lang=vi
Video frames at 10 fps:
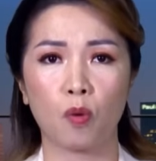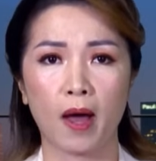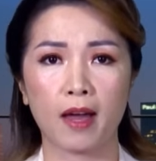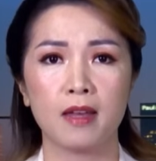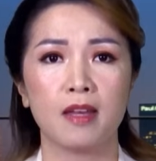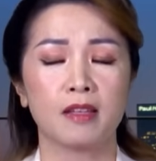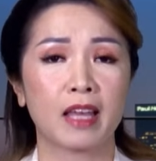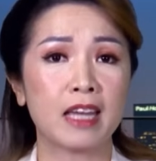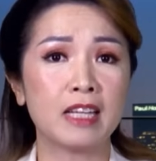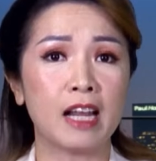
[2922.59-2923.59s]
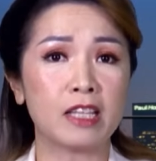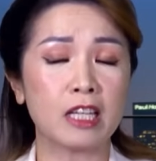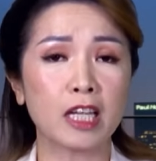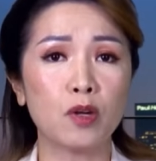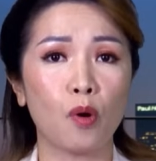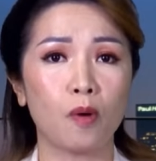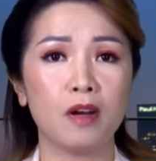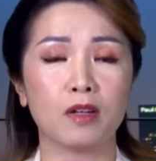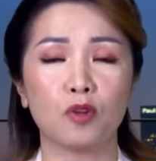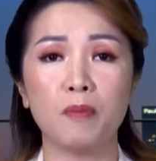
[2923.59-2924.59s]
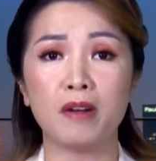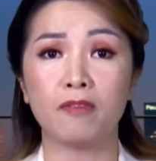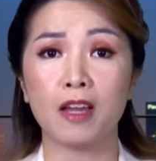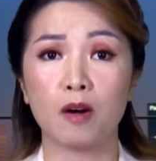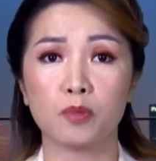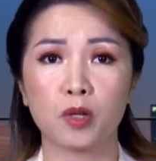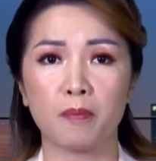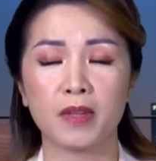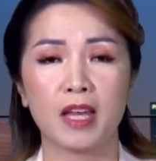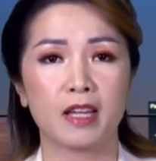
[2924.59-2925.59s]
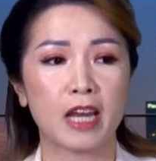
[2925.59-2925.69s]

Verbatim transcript: qua, thấy là những cái nỗ lực của bên phía ông Trump